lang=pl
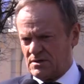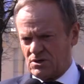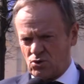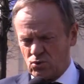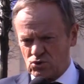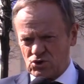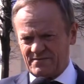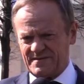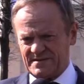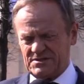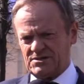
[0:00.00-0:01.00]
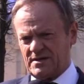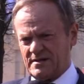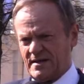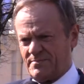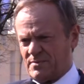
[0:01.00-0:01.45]
tych kluczowych
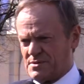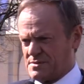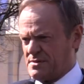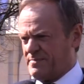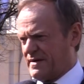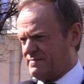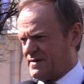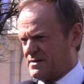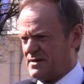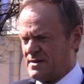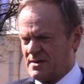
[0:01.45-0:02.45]
dzisiaj dla Polski sprawach,